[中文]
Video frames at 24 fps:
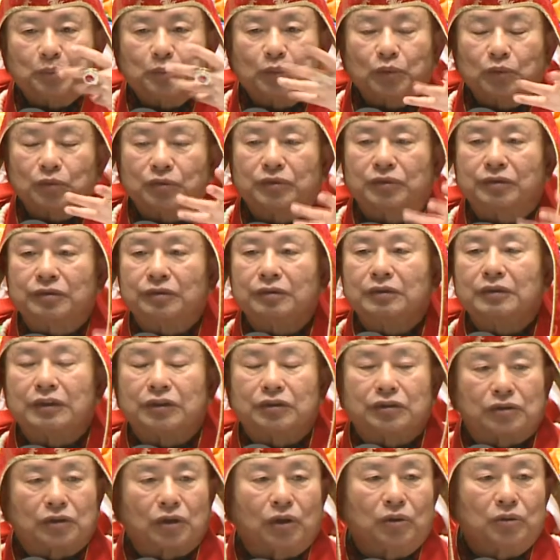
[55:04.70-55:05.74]
布施的
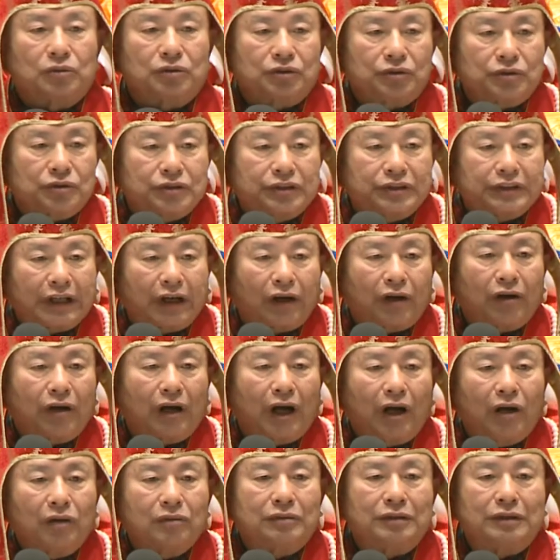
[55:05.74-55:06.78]
时候就消
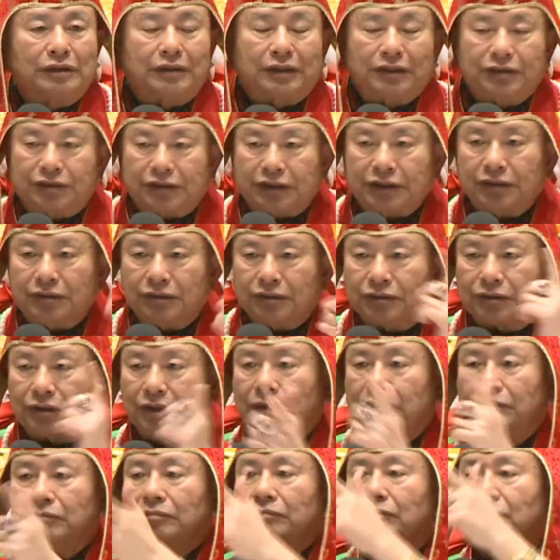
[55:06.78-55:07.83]
耗你的精
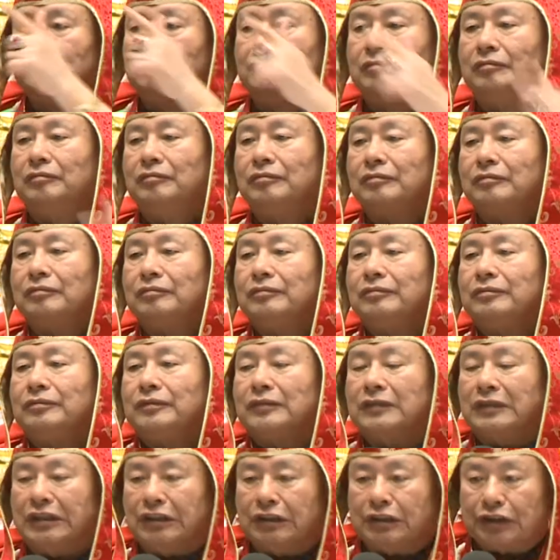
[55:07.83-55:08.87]
神，
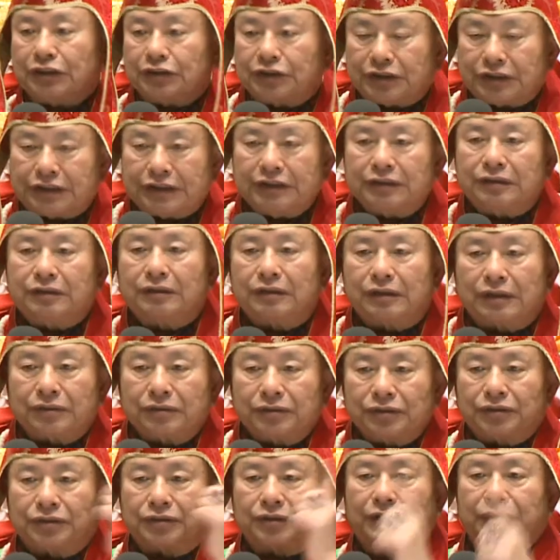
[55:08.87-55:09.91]
你的精跟
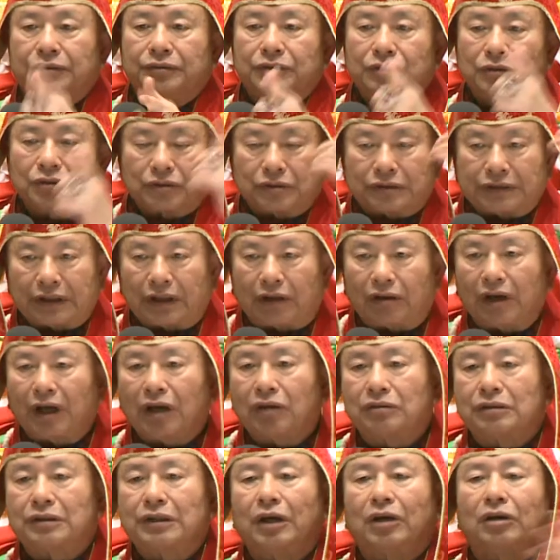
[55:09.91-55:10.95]
神就消
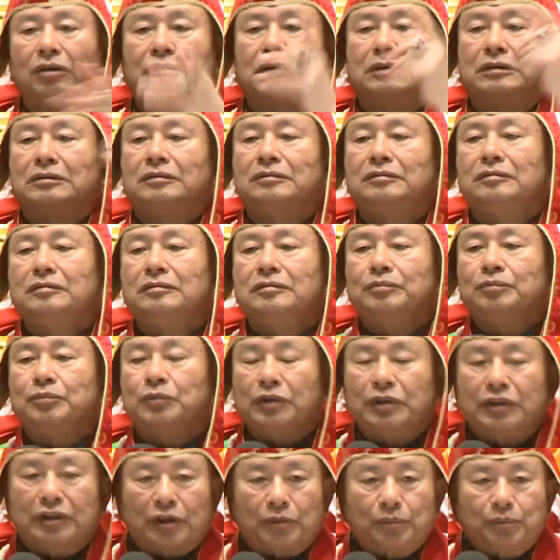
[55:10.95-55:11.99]
耗掉了。
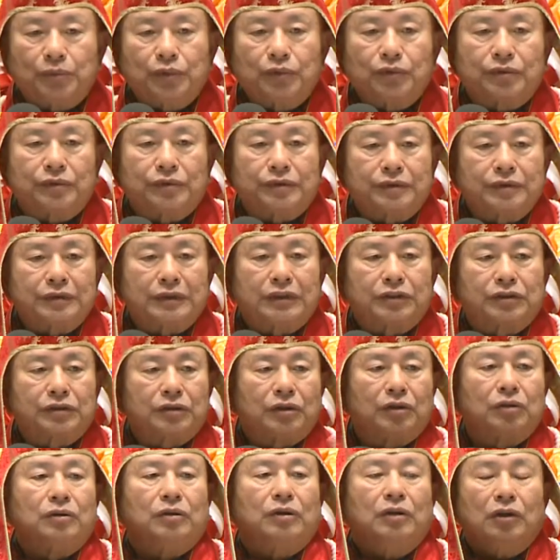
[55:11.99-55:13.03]
不能布施的时
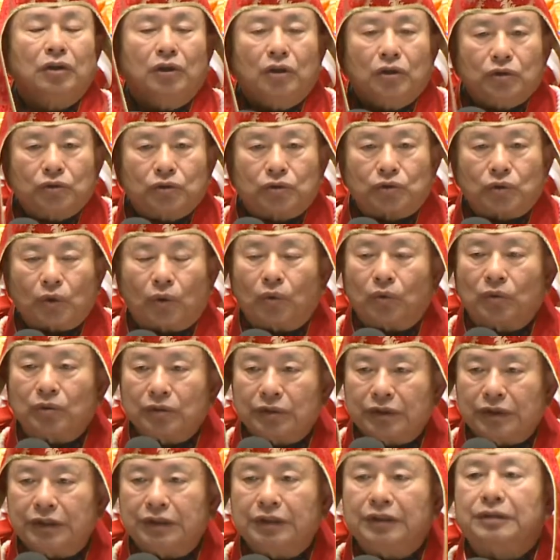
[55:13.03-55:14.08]
候，
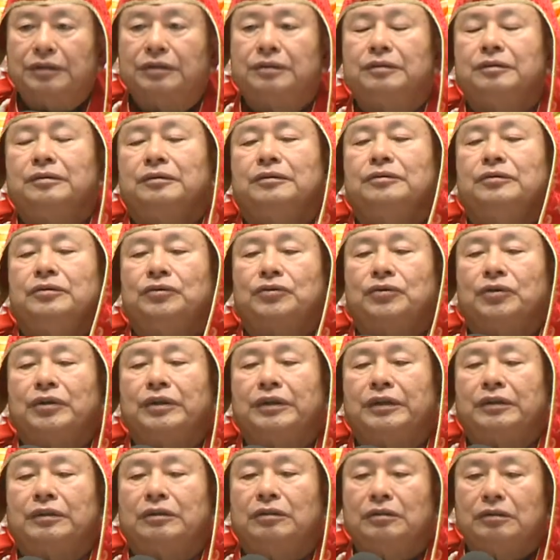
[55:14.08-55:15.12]
忠义，所
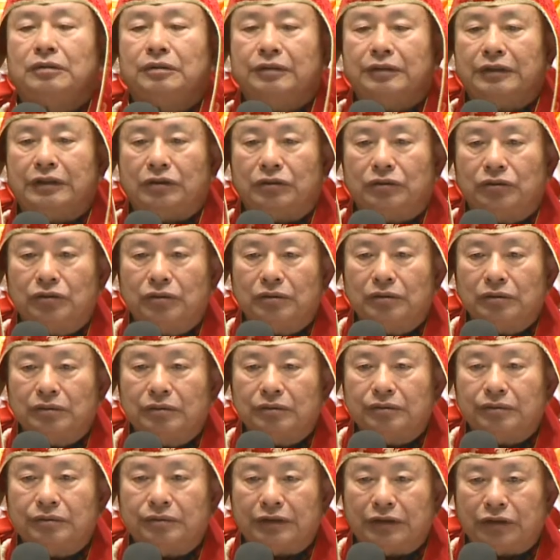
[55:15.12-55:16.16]
以你
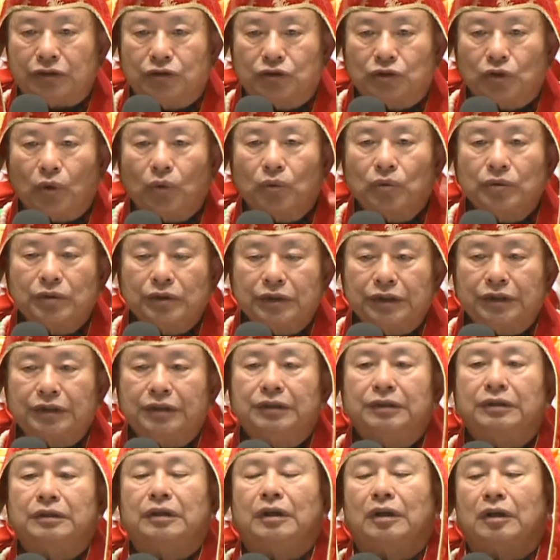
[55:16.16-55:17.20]
你忠
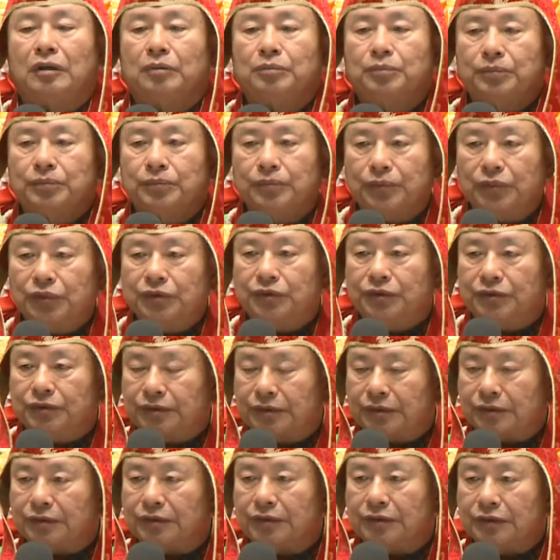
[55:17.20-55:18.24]
义不
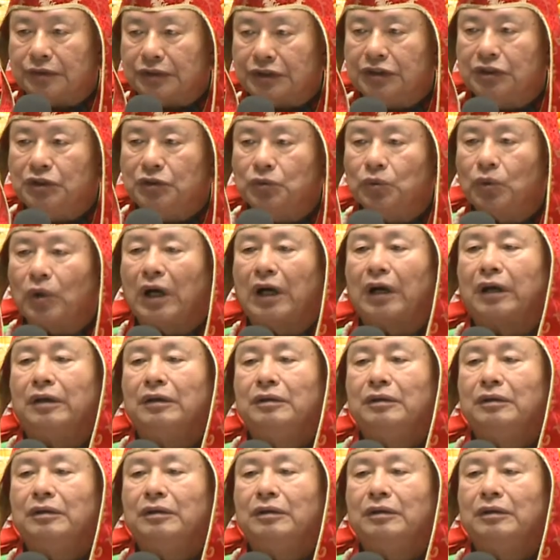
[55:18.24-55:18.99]
止欲望，